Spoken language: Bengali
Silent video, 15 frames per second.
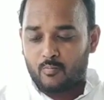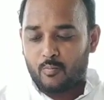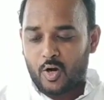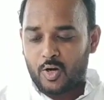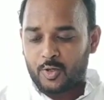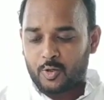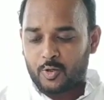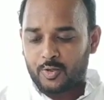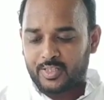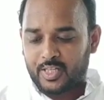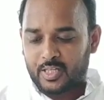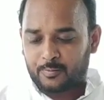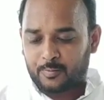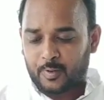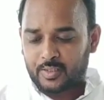মন্টেগু
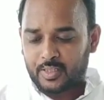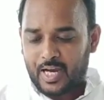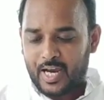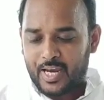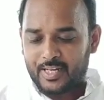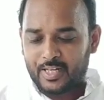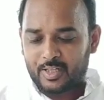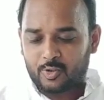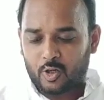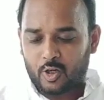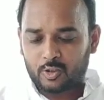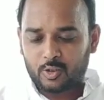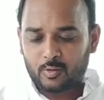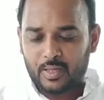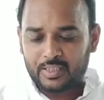চেমসওয়ার্ড আইনের
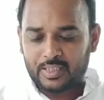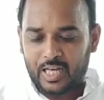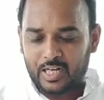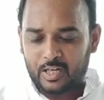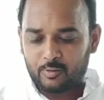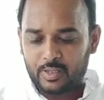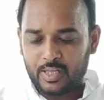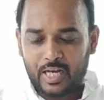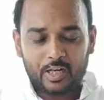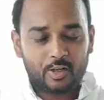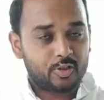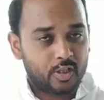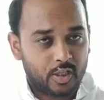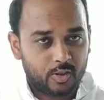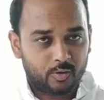শর্ত বা ধারাগুলি
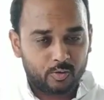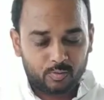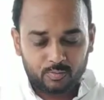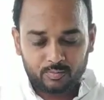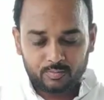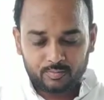আলোচনা করো